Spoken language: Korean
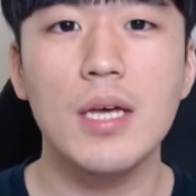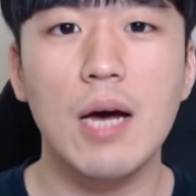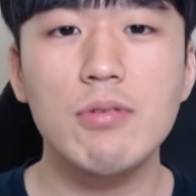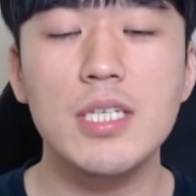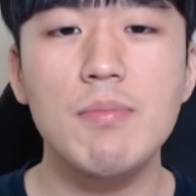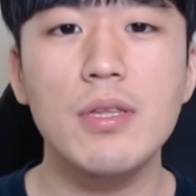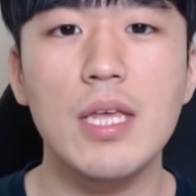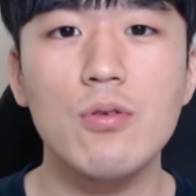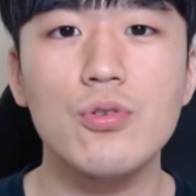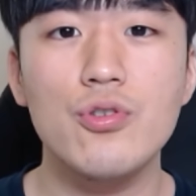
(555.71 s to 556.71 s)
아무튼 이번
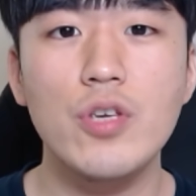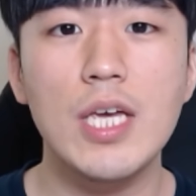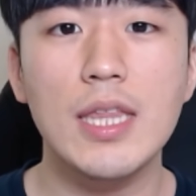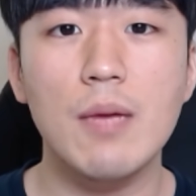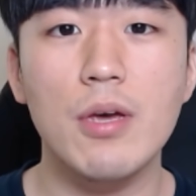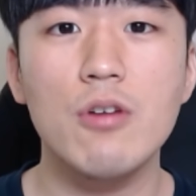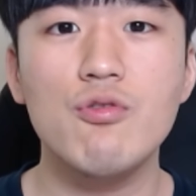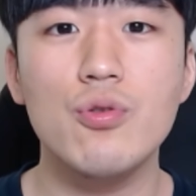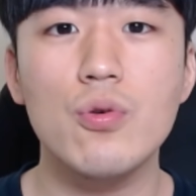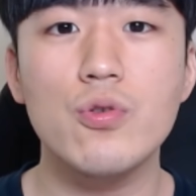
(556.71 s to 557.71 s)
내용도 유익했다면
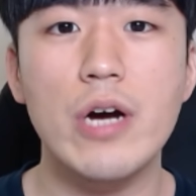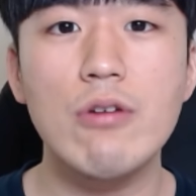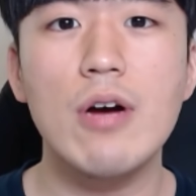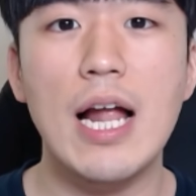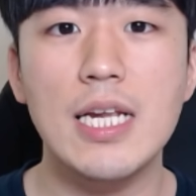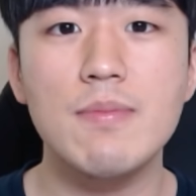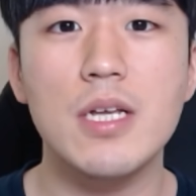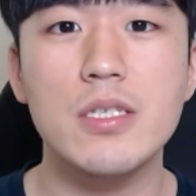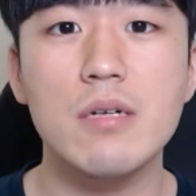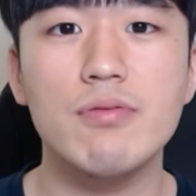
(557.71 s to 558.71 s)
구독, 좋아요, 알림
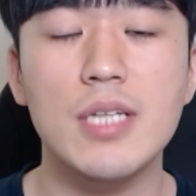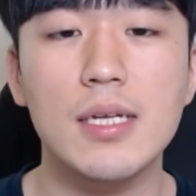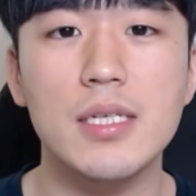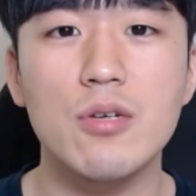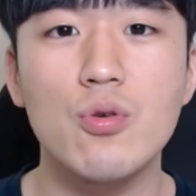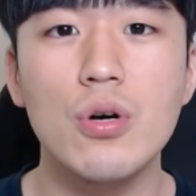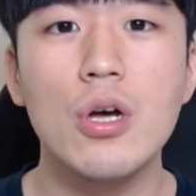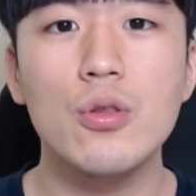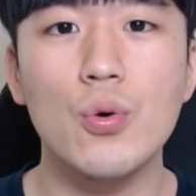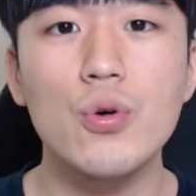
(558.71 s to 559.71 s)
설정 부탁드리고
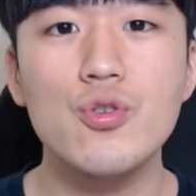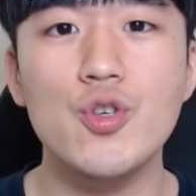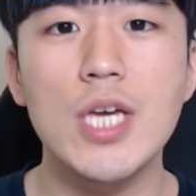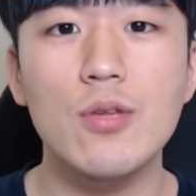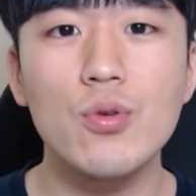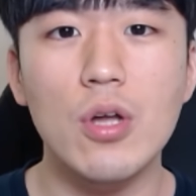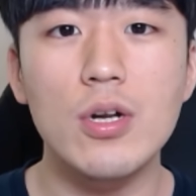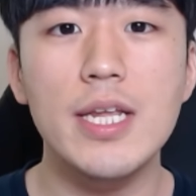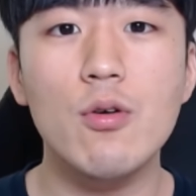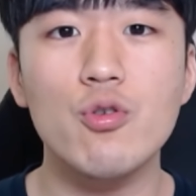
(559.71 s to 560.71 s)
또 주위에도
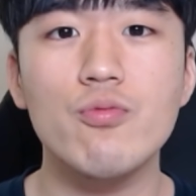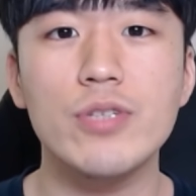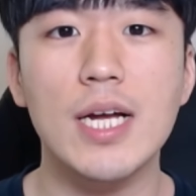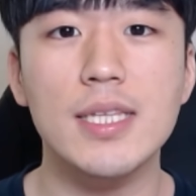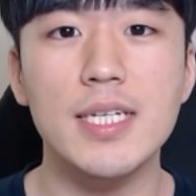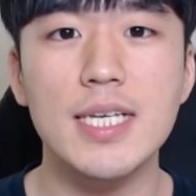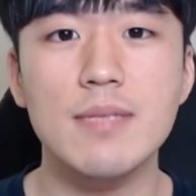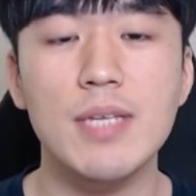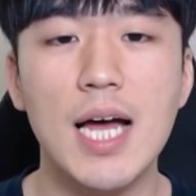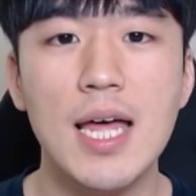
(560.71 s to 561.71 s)
널리 공유
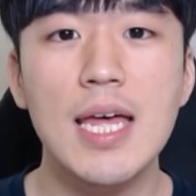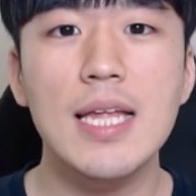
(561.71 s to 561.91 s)
부탁드리겠습니다.